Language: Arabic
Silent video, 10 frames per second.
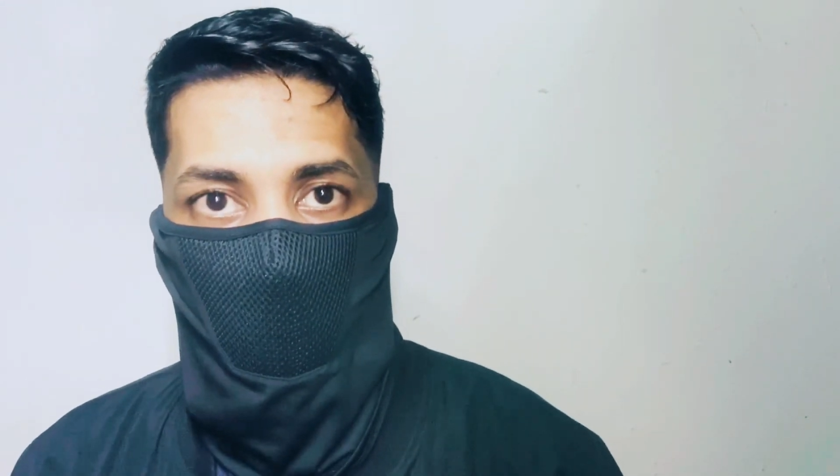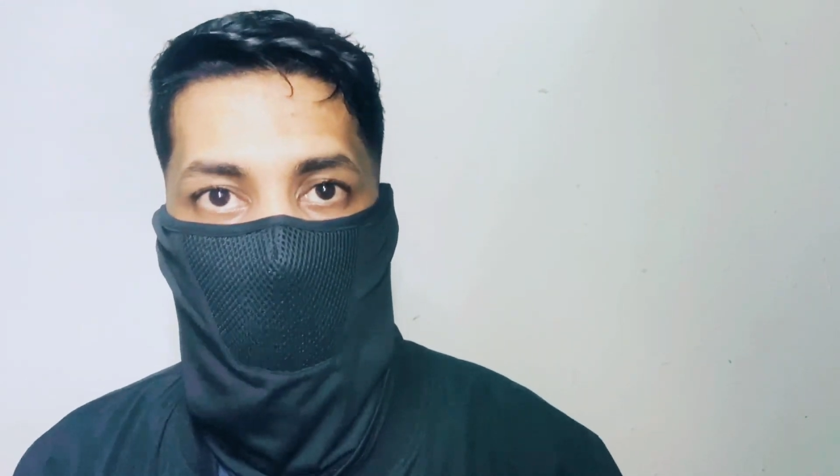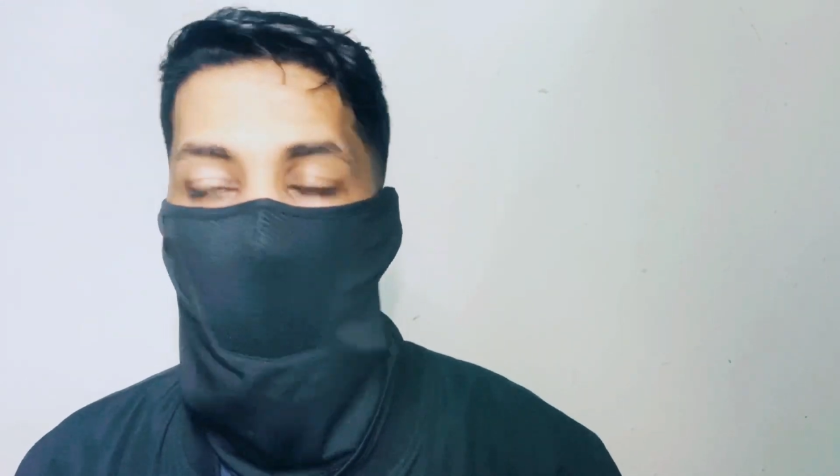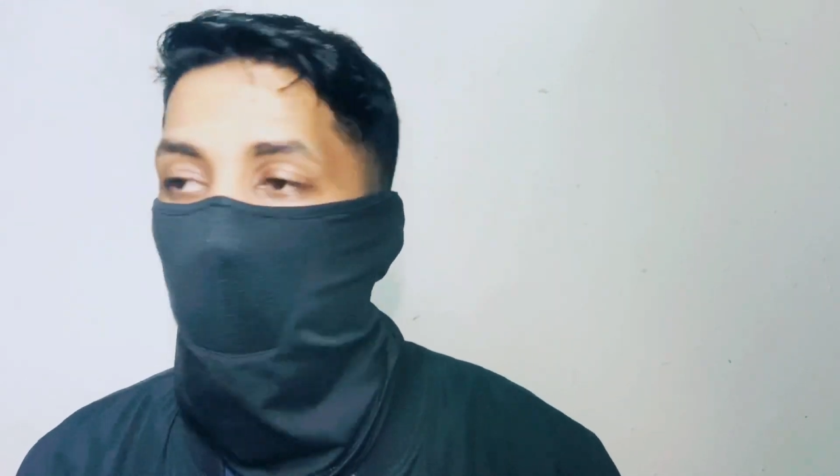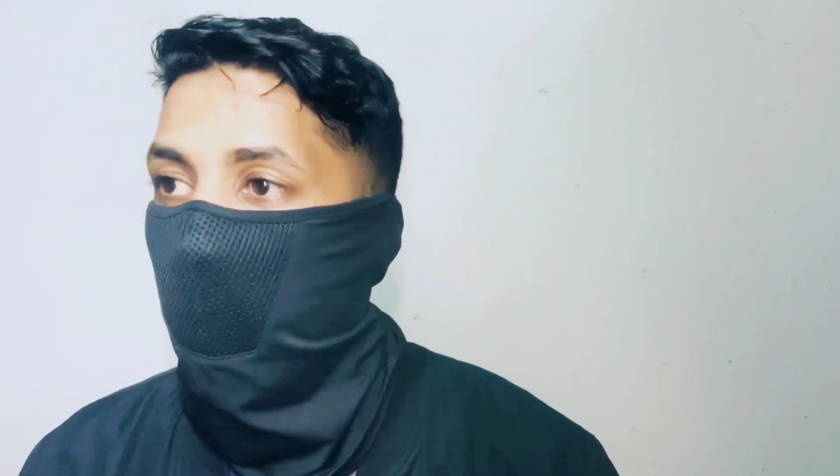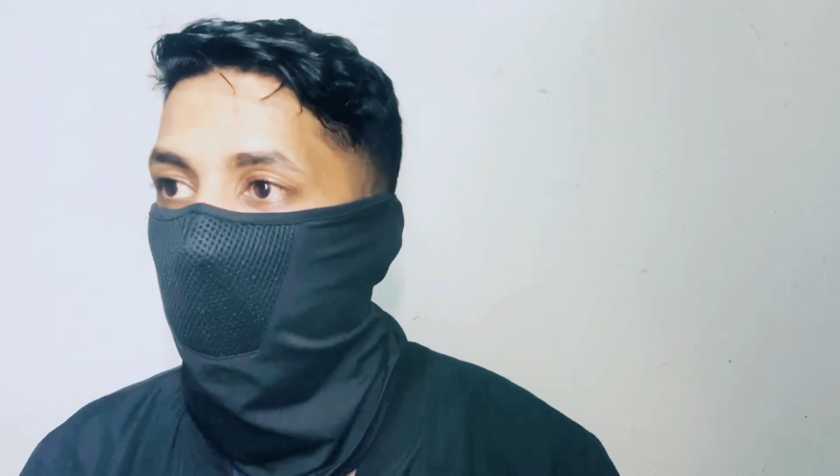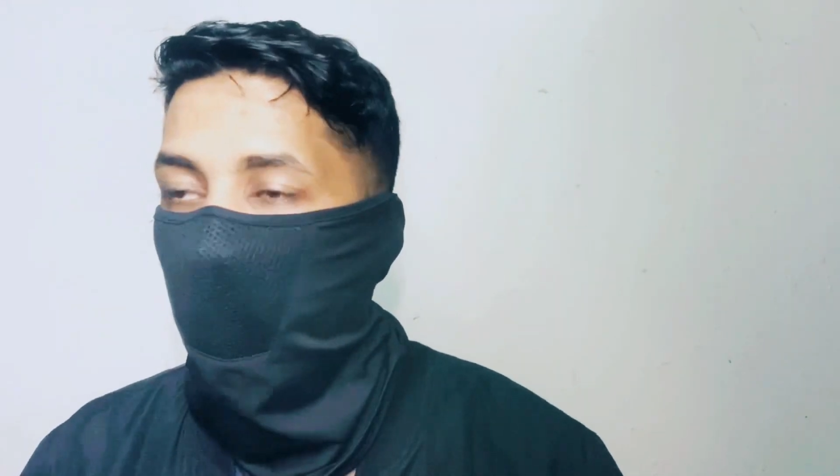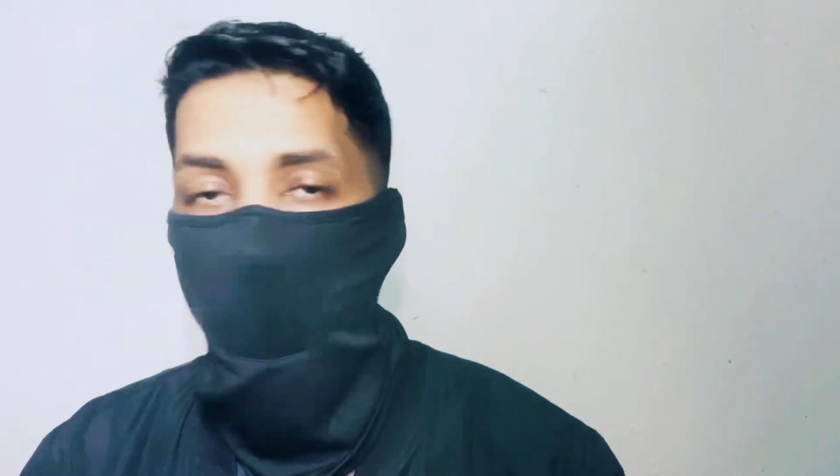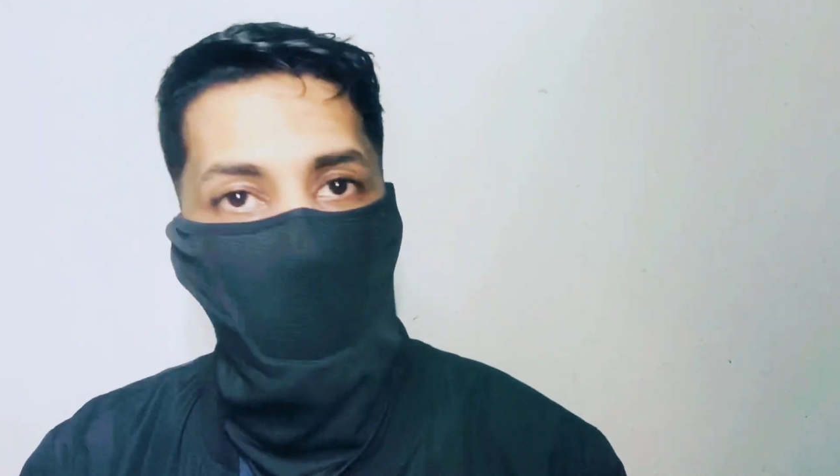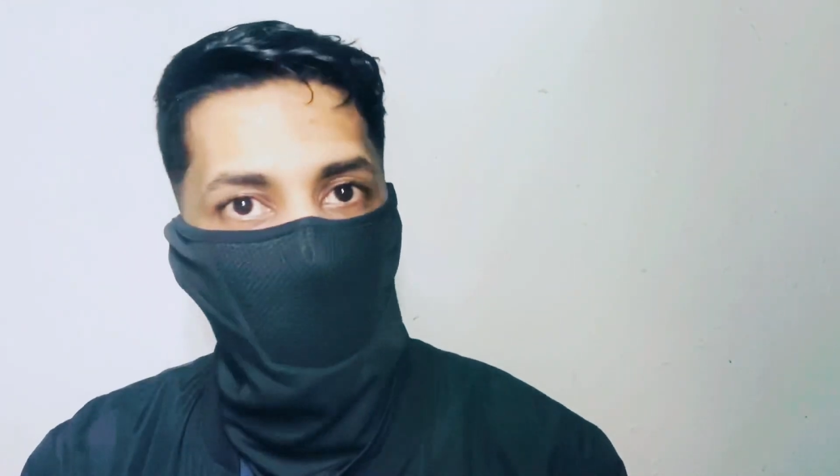ماني
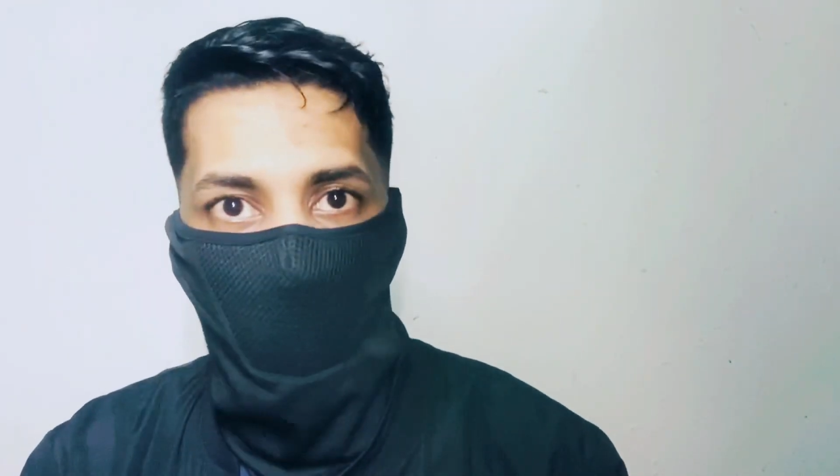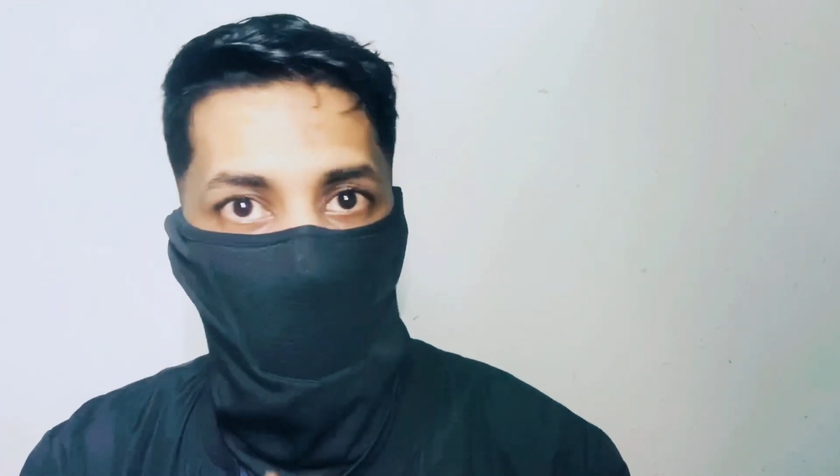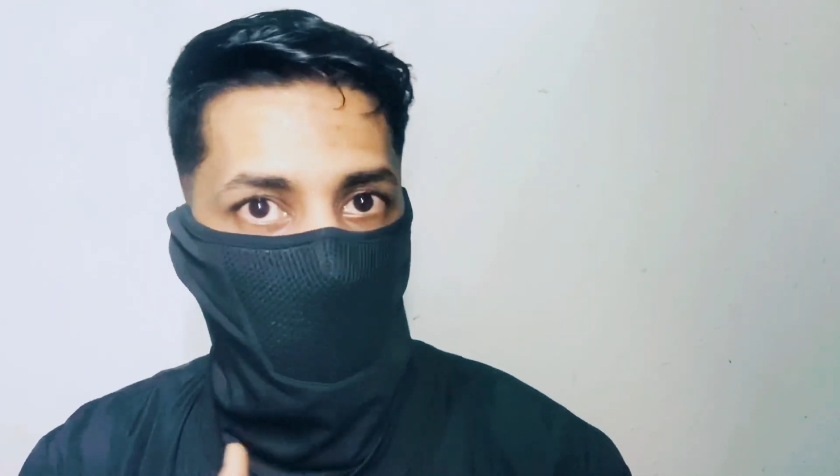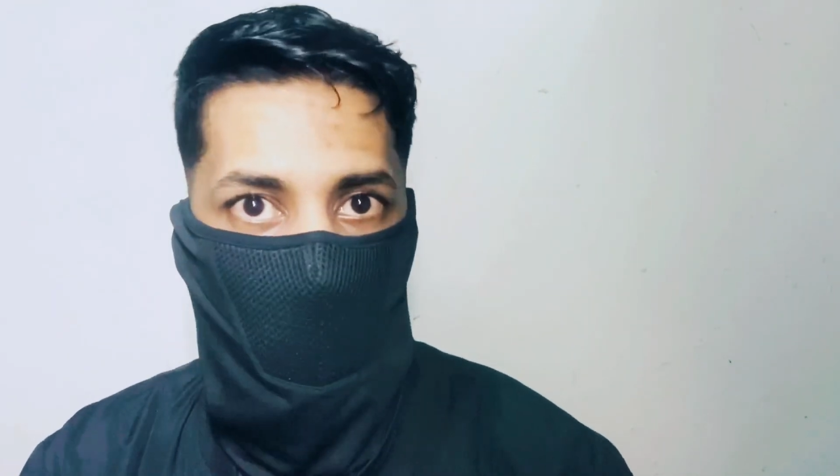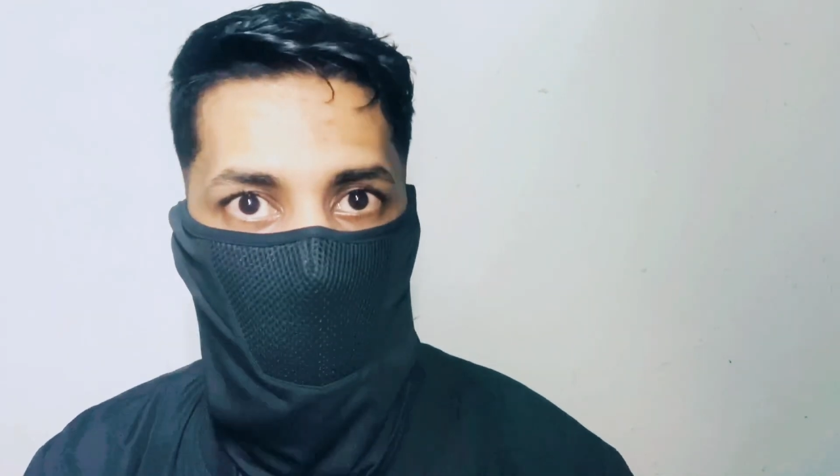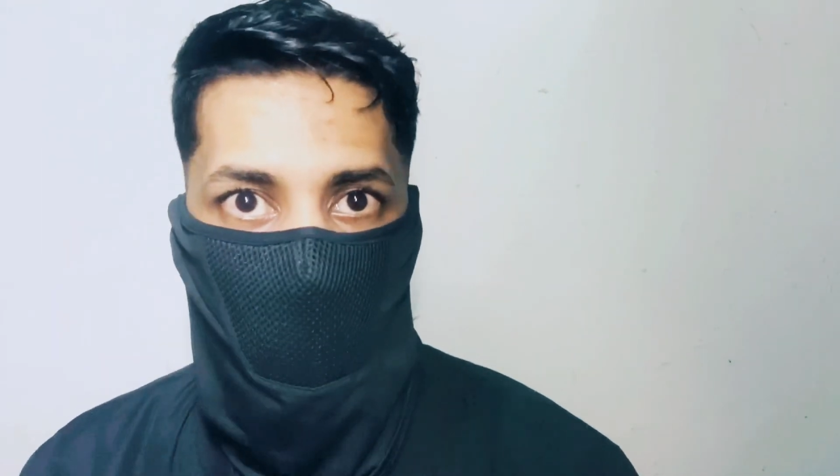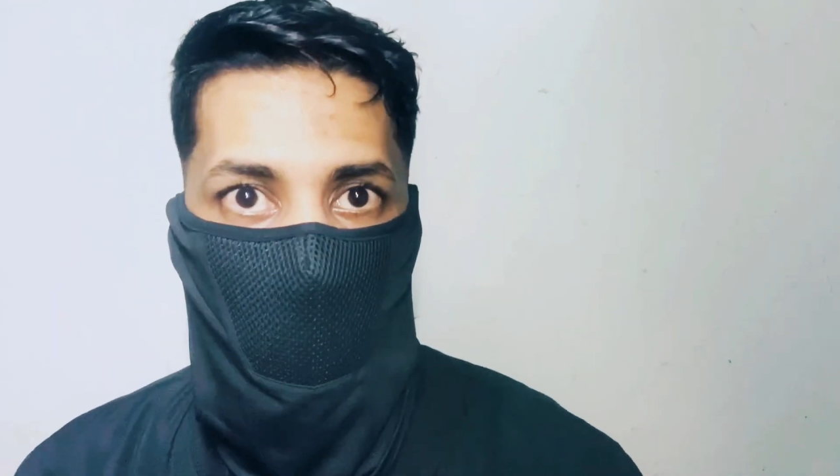ابدا لين نتعاطف